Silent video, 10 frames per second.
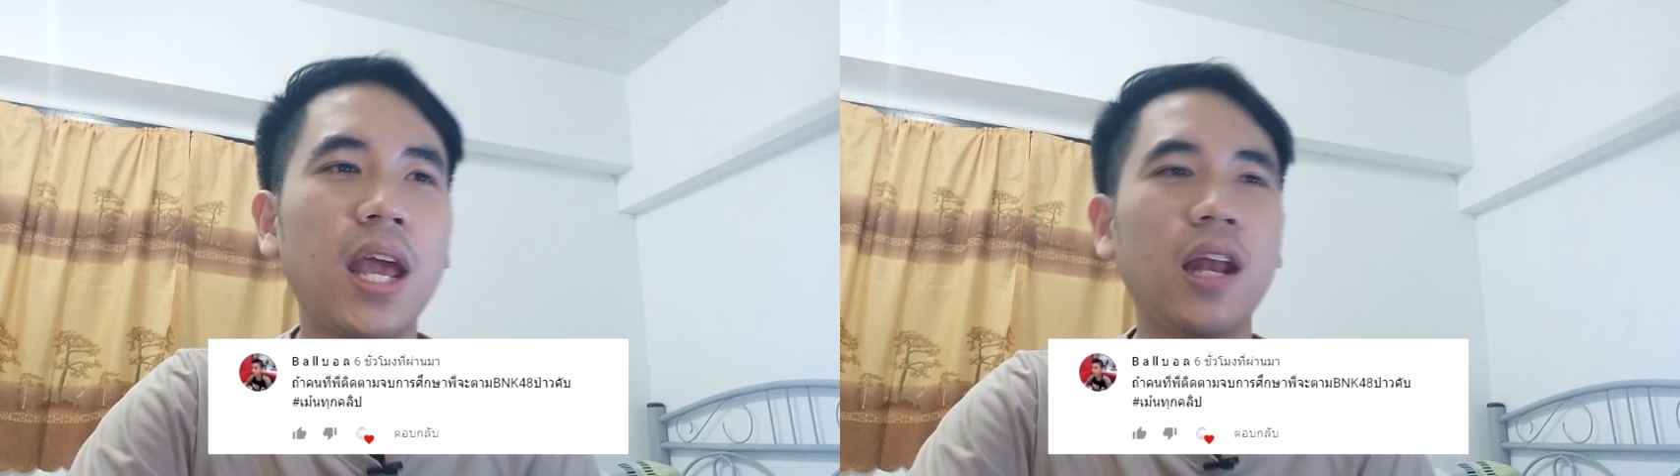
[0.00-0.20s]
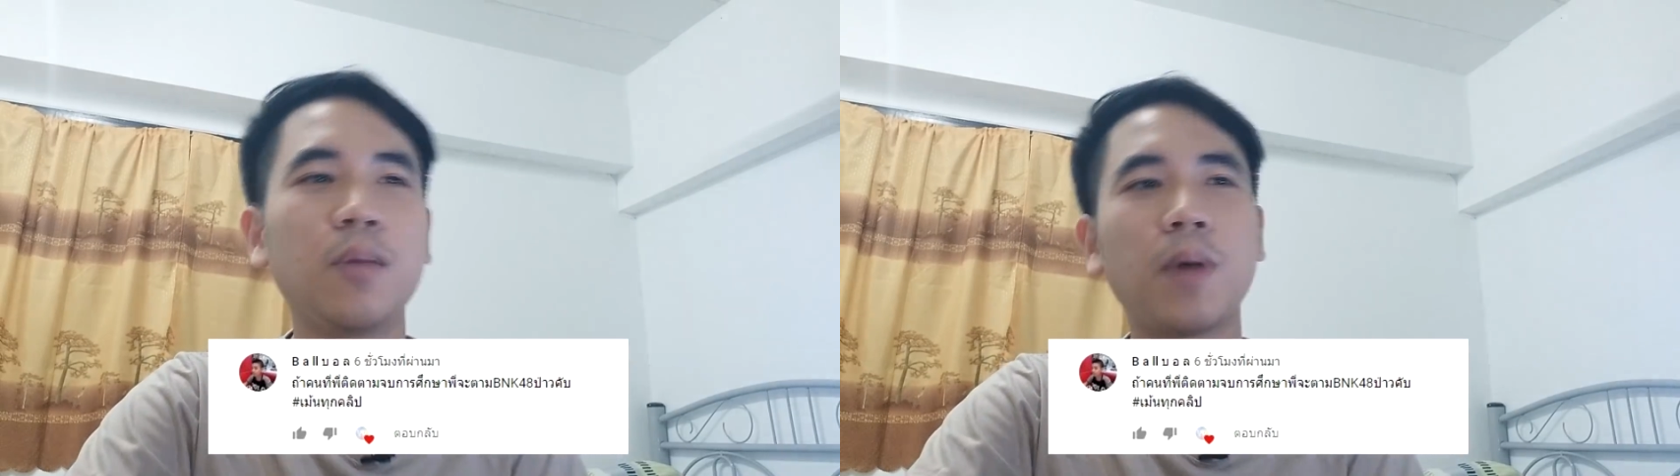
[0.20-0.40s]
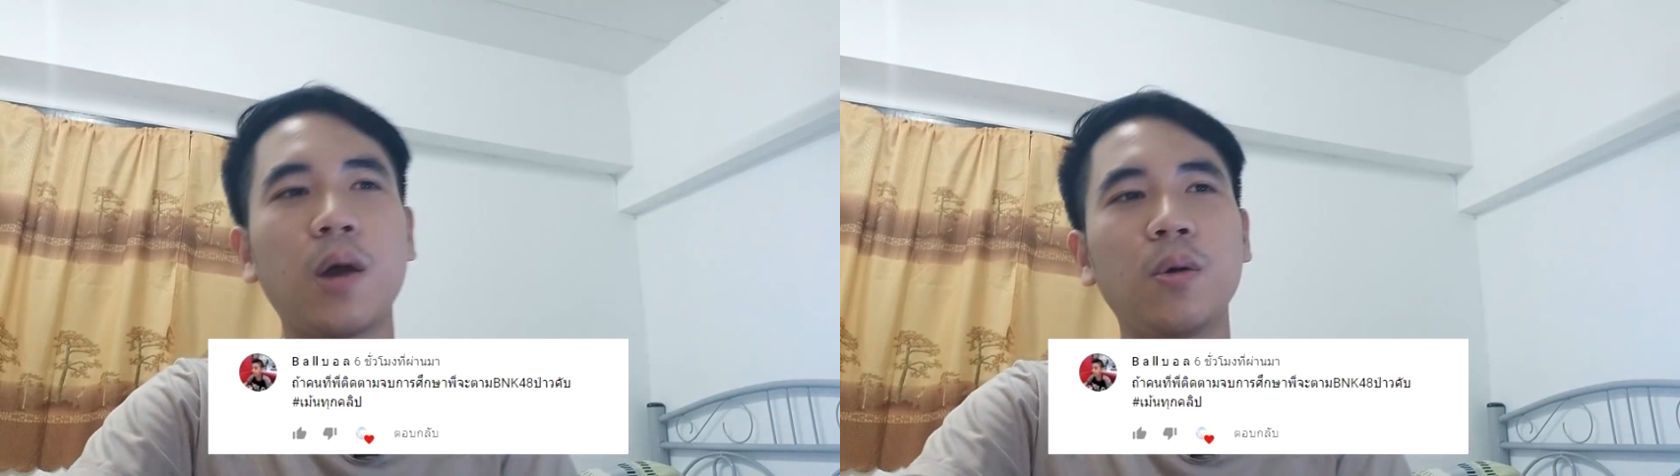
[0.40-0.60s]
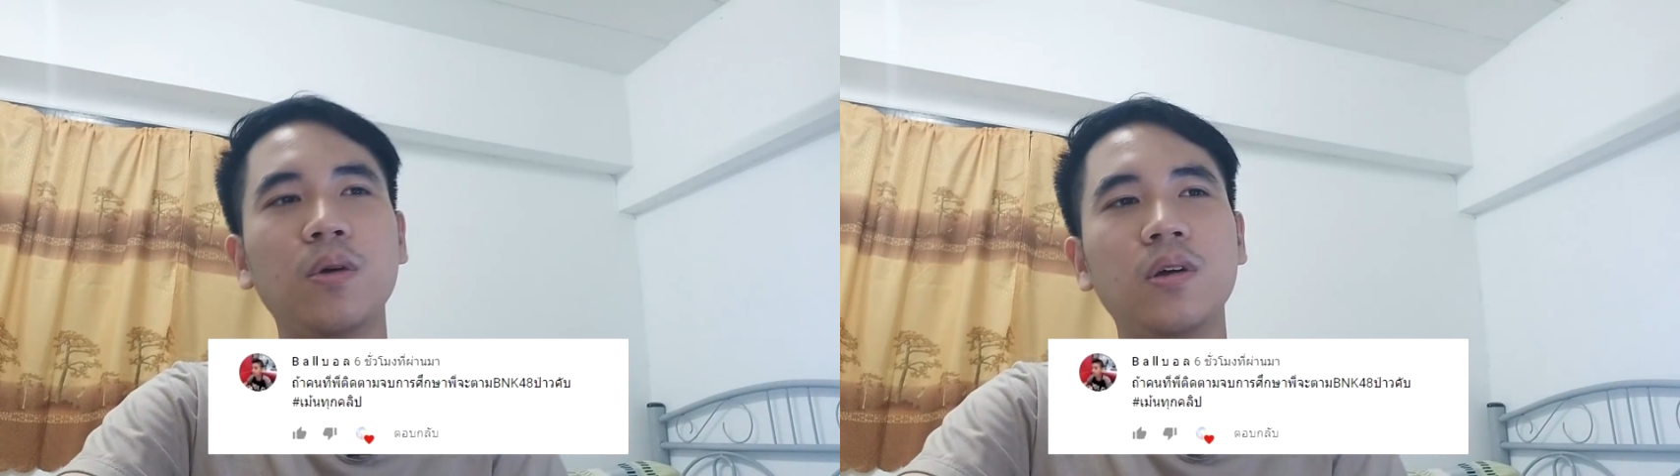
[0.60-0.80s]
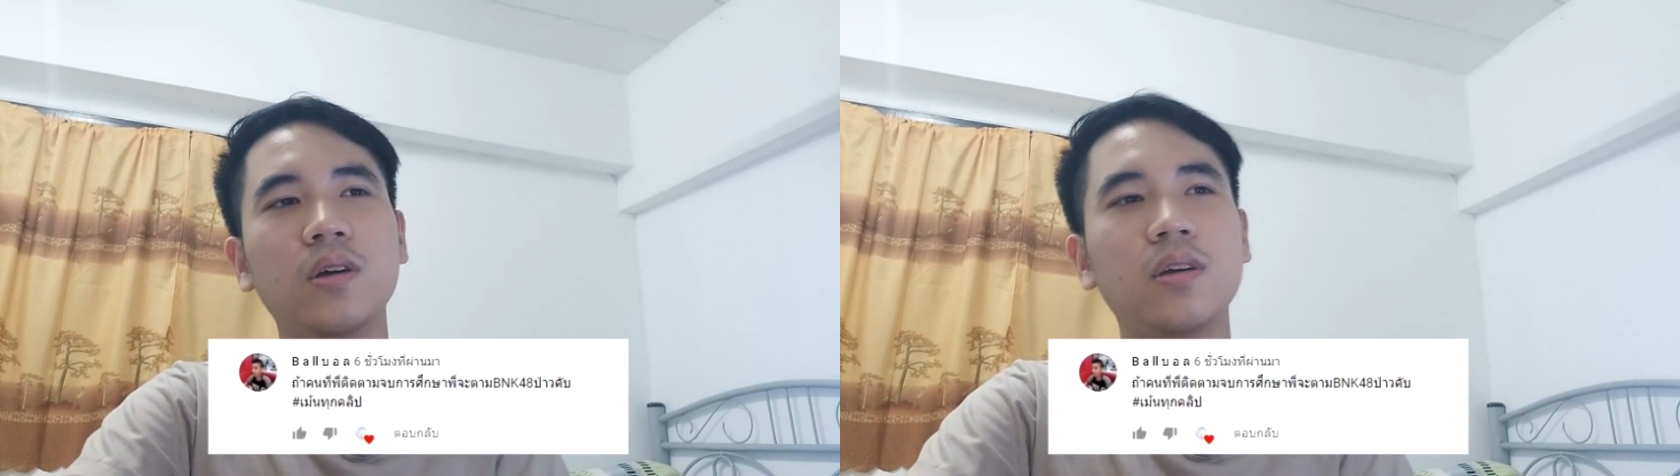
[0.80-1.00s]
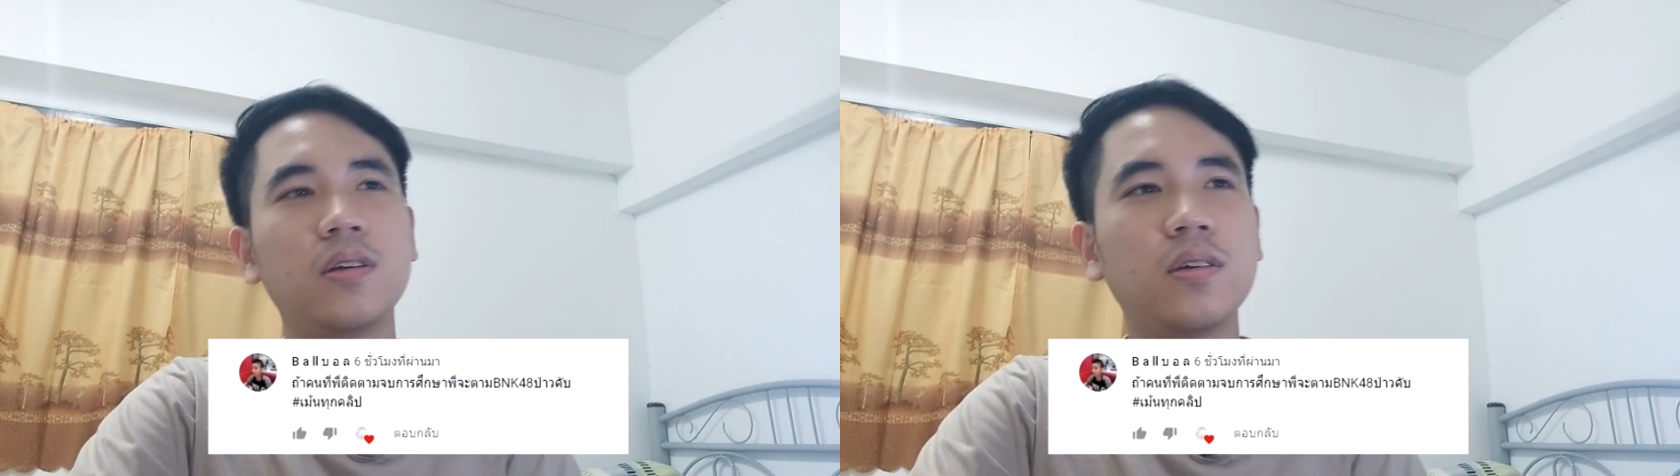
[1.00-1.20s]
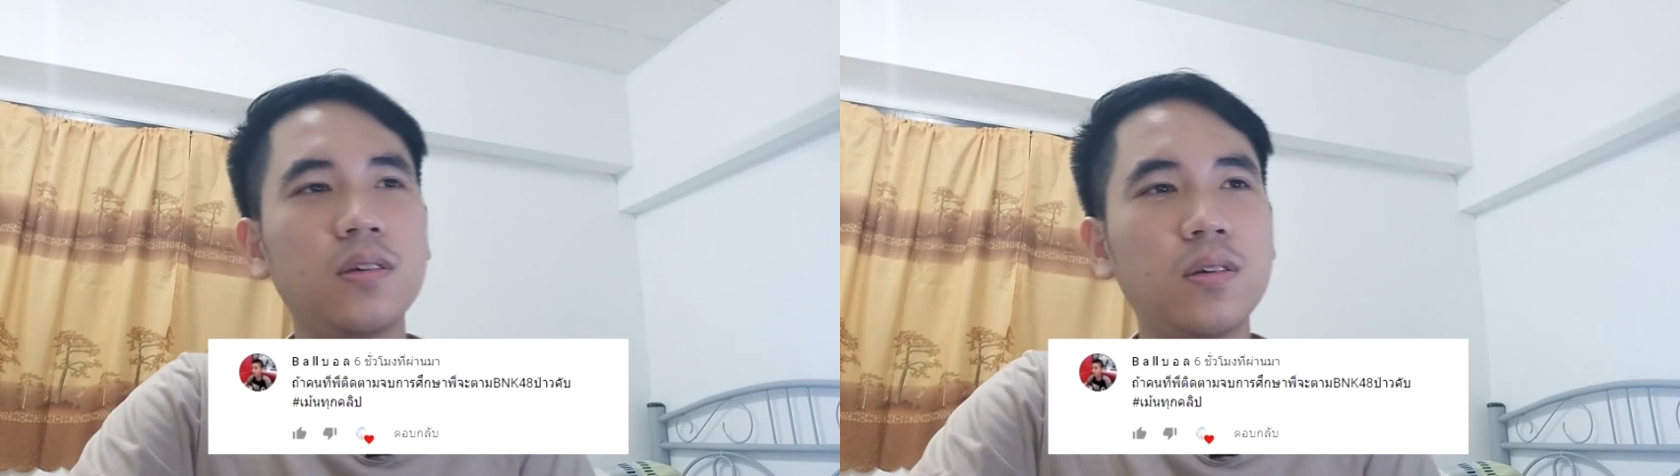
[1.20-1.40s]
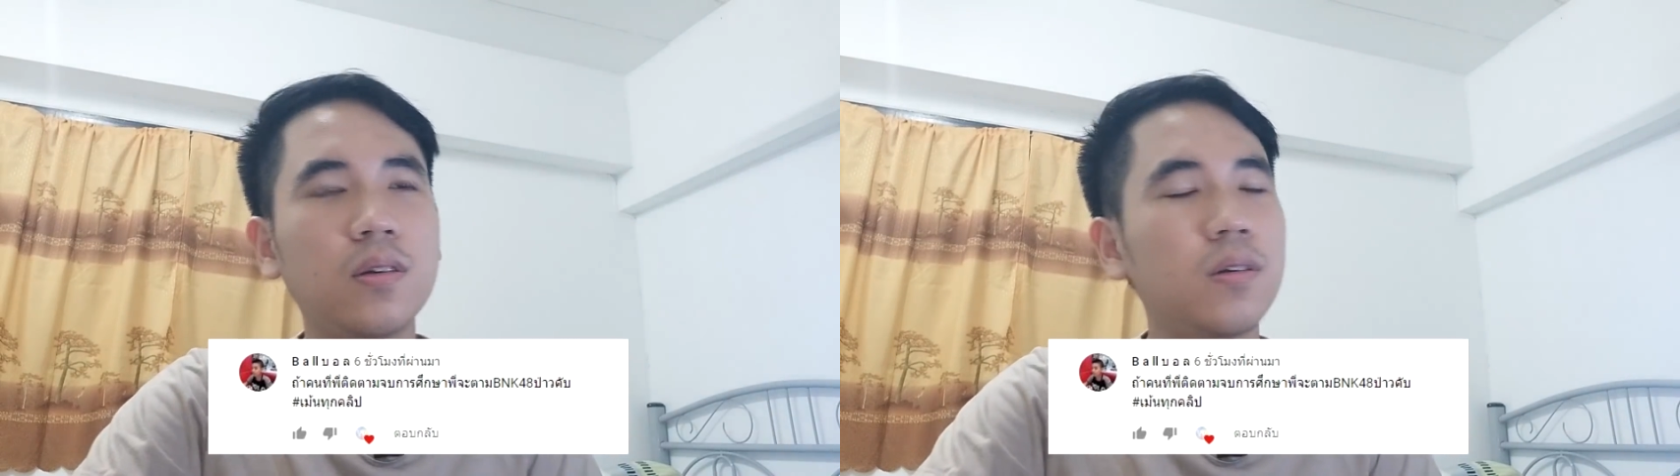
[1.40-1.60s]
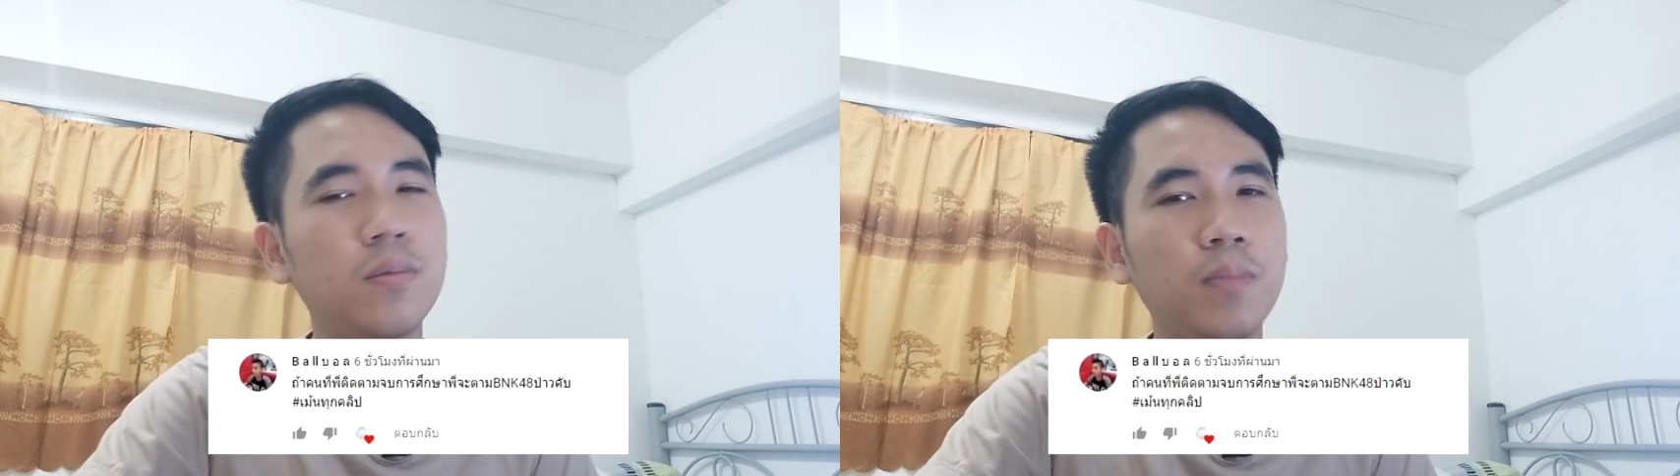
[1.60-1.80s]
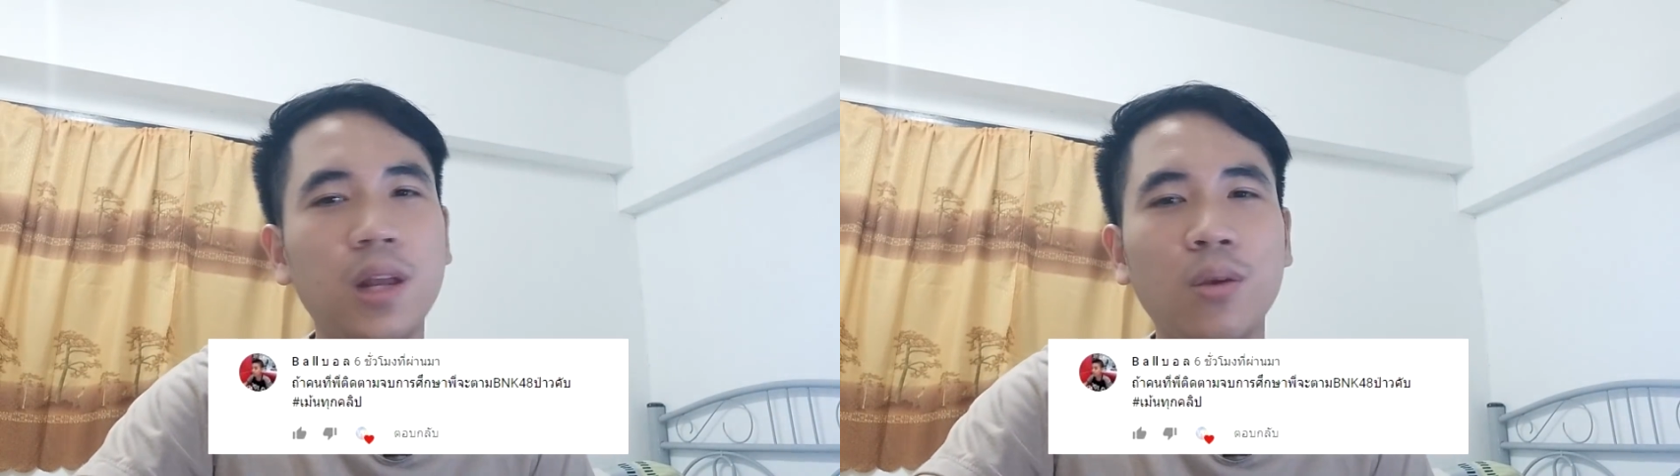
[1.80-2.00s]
เลยหรือเปล่า ไม่